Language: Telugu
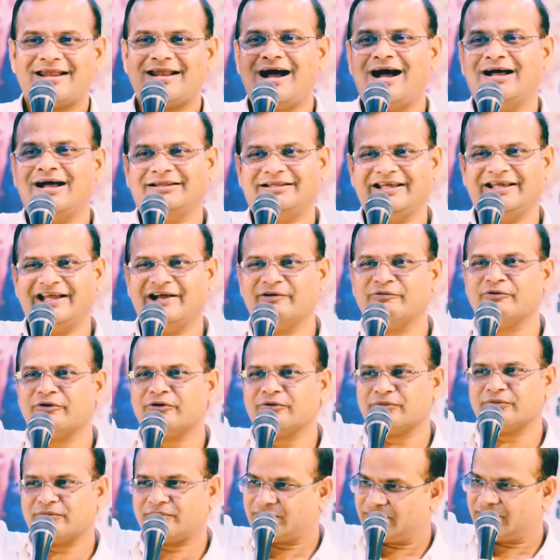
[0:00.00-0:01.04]
నా
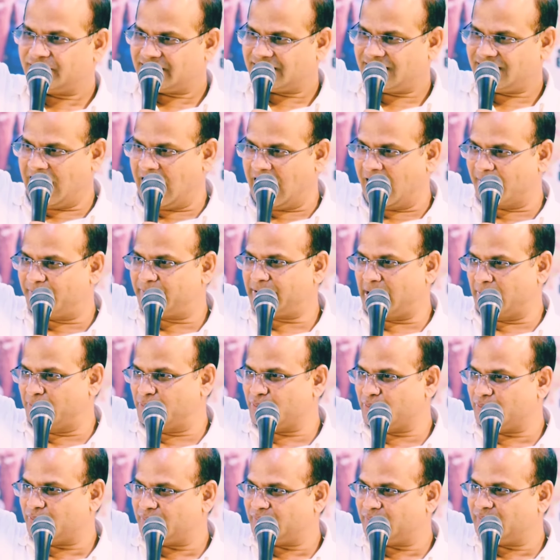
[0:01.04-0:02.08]
దేవుడు నా
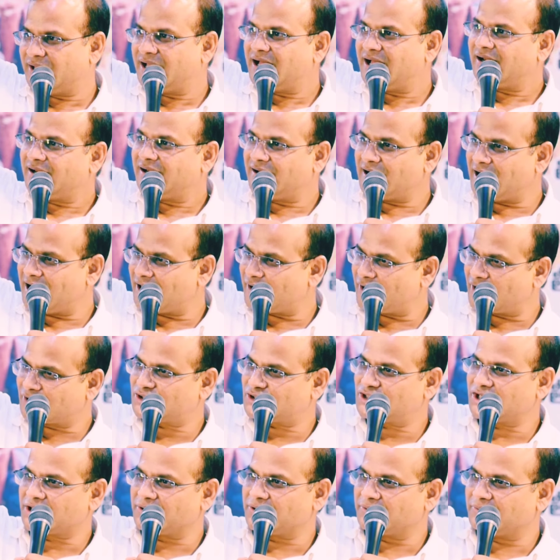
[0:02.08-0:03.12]
ప్రభు నా
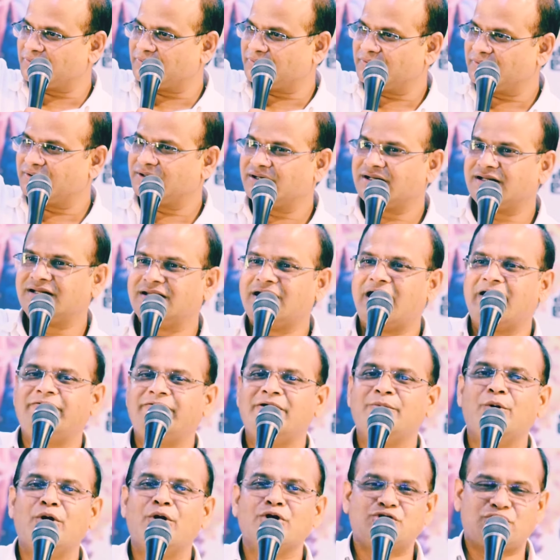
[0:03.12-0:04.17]
రక్షకుడు నా
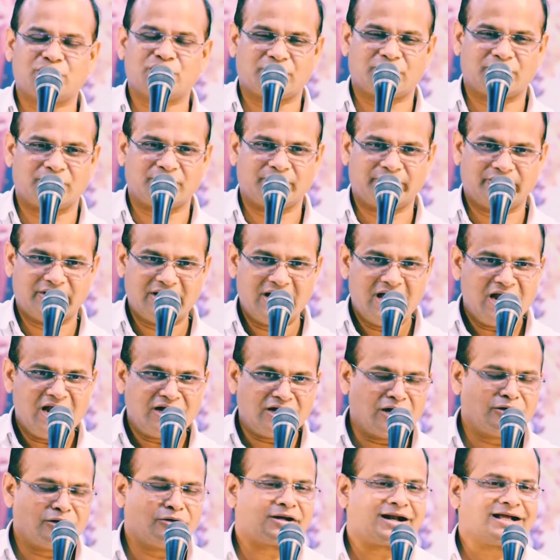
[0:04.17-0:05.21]
విమోచకుడు
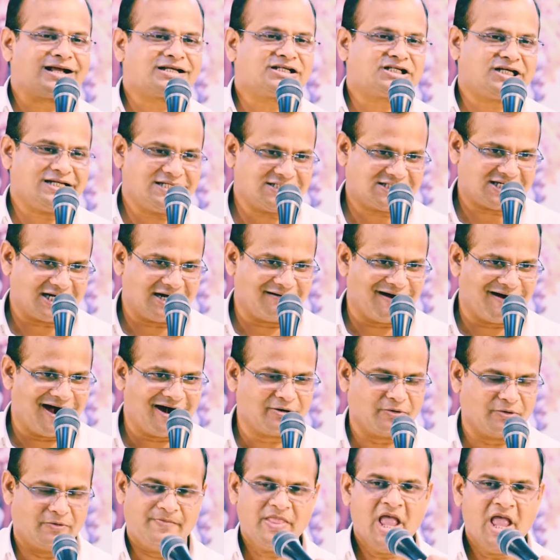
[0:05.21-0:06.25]
నన్ను
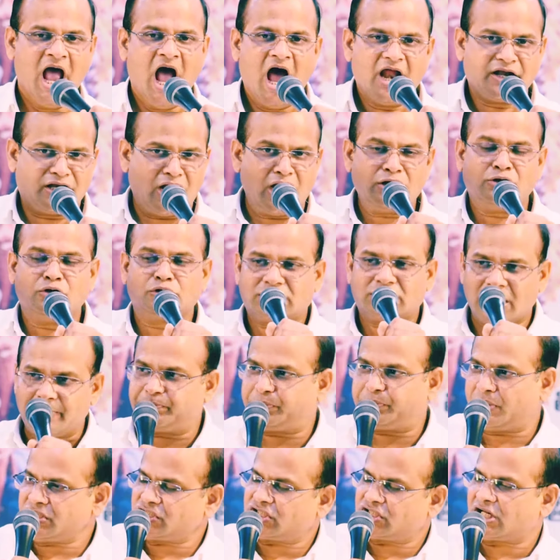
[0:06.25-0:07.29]
రక్షించినవాడు నన్ను
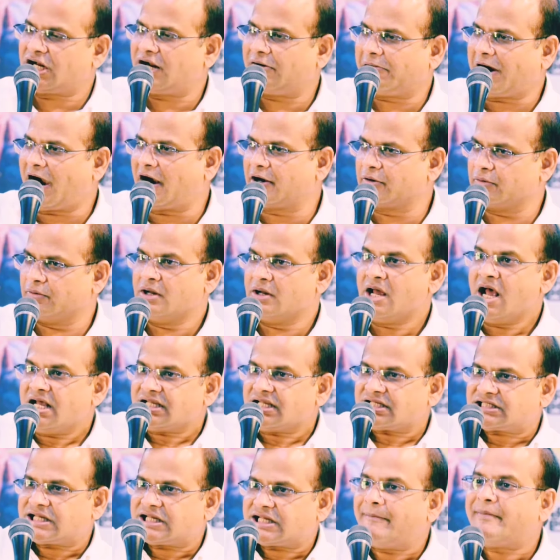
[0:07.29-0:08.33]
తప్పించినవాడు
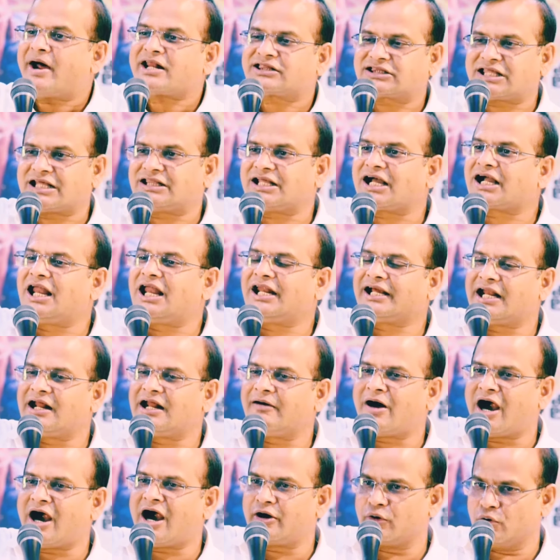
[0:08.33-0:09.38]
సమర్థత
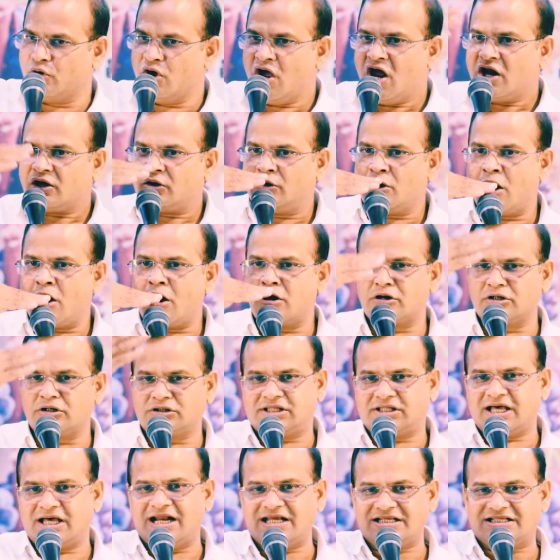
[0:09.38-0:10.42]
కలిగిన వాడు నోరు
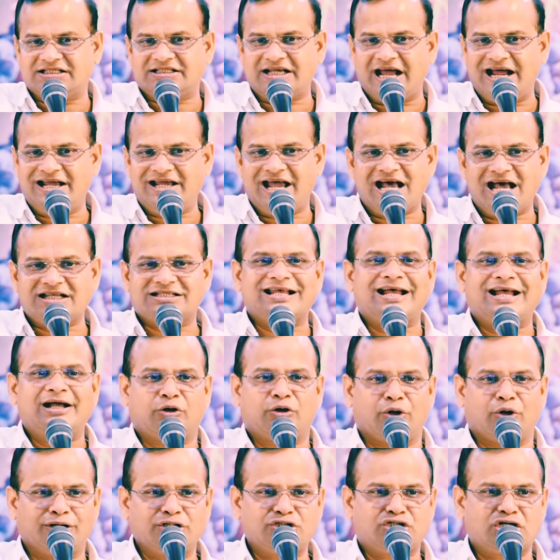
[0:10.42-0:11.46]
తెరిస్తే సై
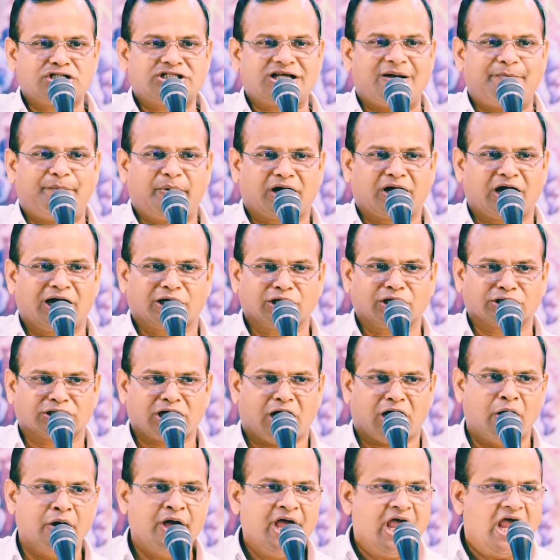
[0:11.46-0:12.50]
గురించి
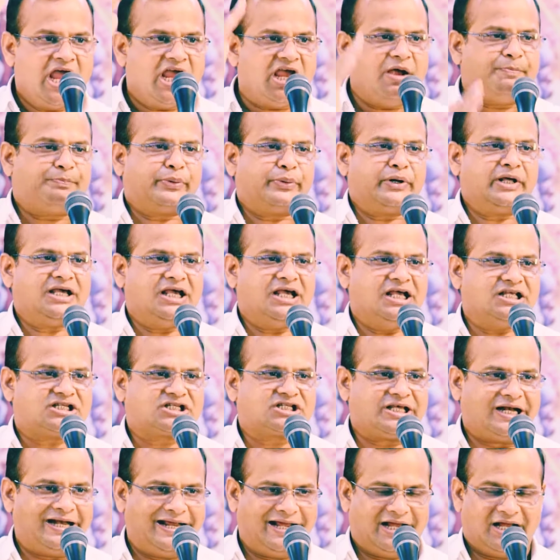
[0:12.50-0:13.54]
చెప్పగలుగుతావు ఇప్పుడు ఈ
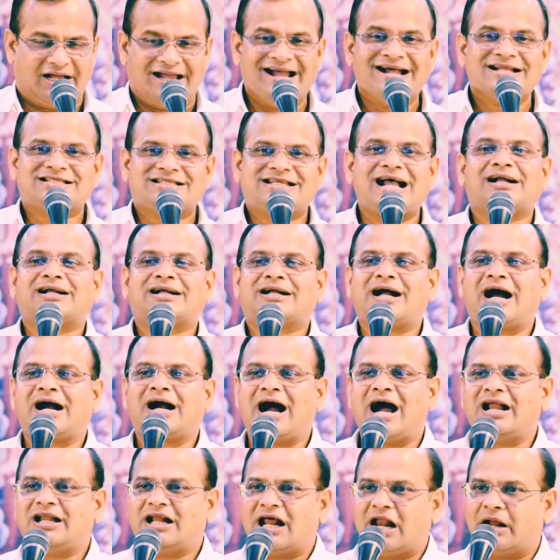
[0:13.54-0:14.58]
స్త్రీ
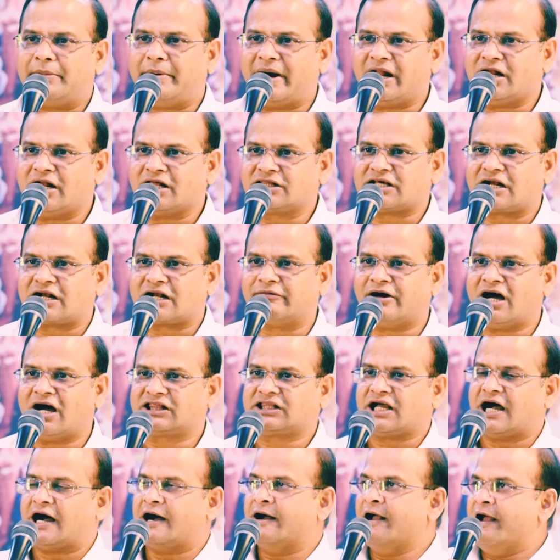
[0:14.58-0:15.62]
చక్కగా నిలబడిన
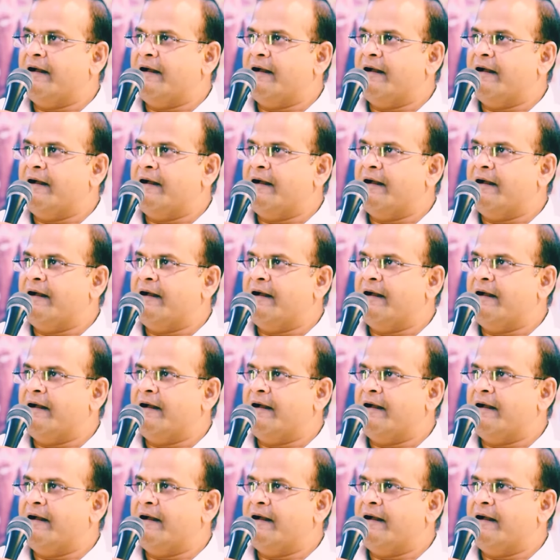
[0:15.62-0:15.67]
తర్వాత